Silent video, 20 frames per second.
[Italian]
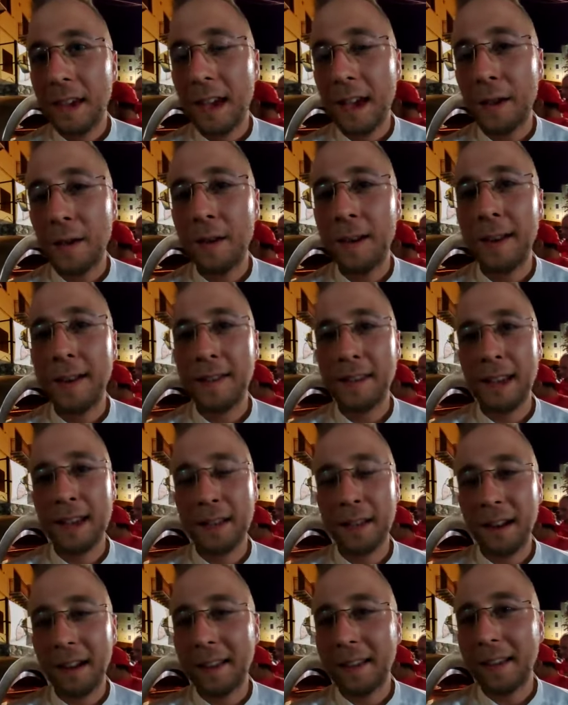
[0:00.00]
Eh, io ho
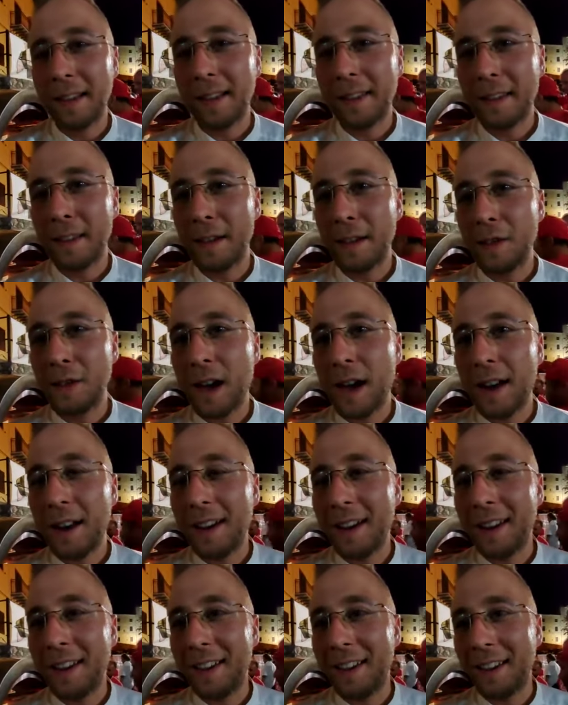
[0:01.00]
iniziato all'età di 16
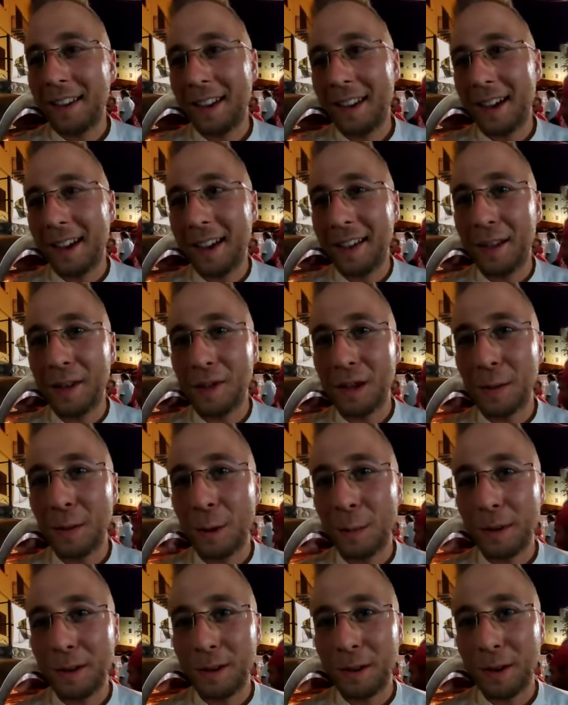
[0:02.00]
anni, eh,
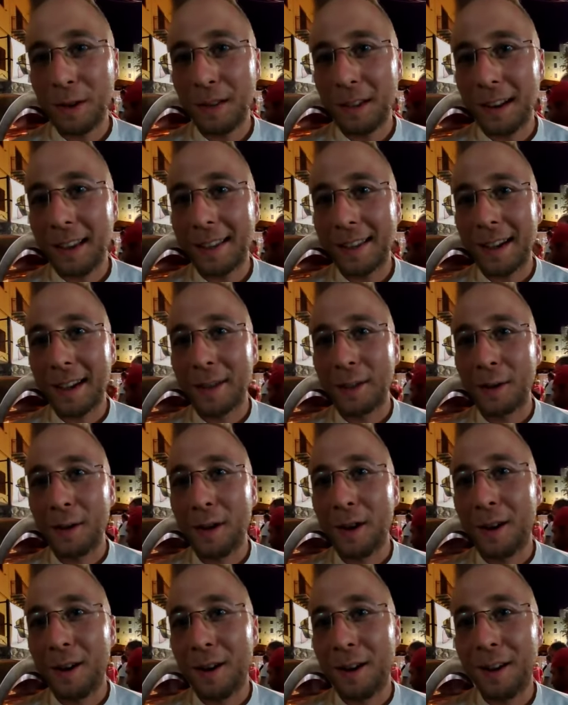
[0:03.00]
diciamo mi sono
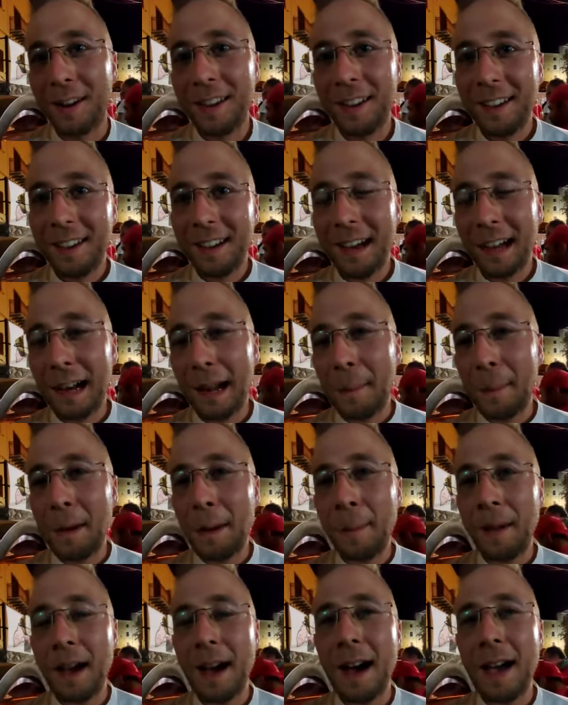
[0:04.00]
dilettato alle
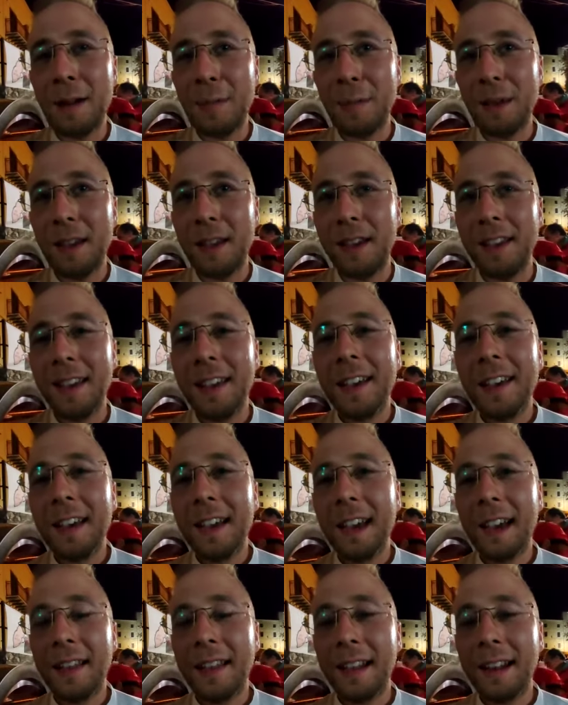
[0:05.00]
prime armi
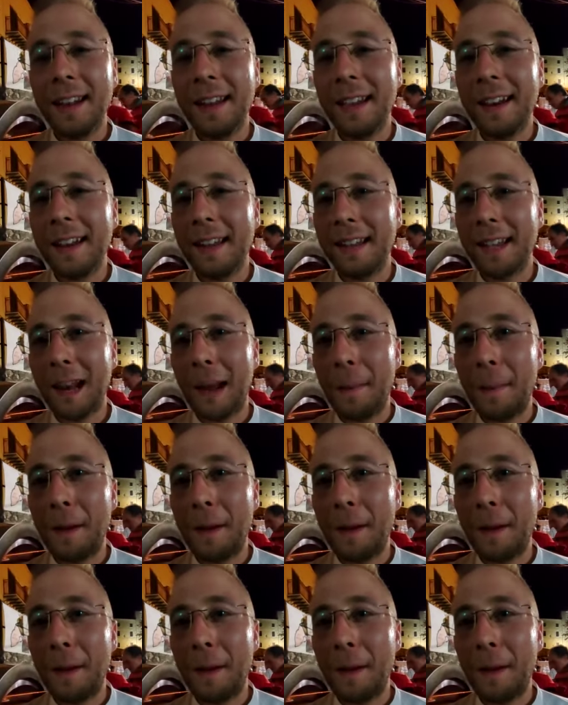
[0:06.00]
e da lì è nata la